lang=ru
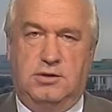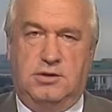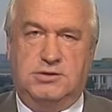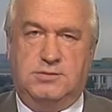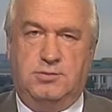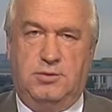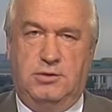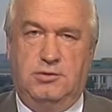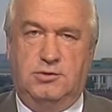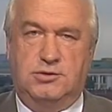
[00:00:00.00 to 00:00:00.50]

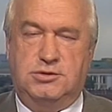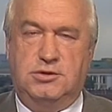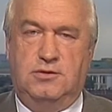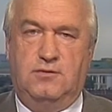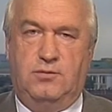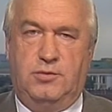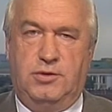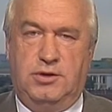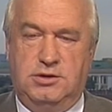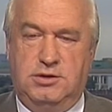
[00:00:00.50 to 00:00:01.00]
расположен в
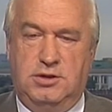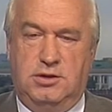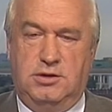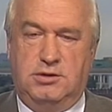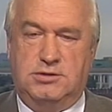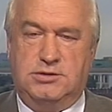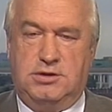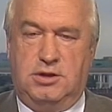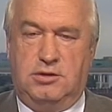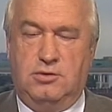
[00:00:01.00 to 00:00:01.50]
пределах
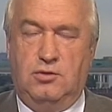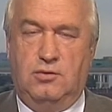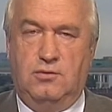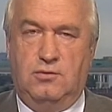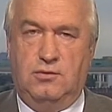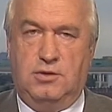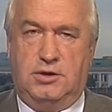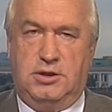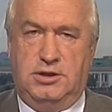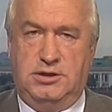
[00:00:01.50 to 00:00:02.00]

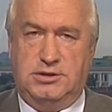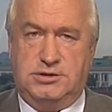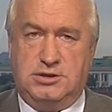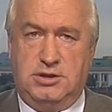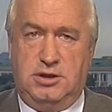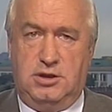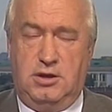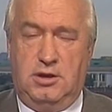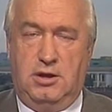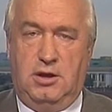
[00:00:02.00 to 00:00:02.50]
Садового
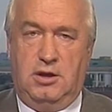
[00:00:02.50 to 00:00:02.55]
кольца,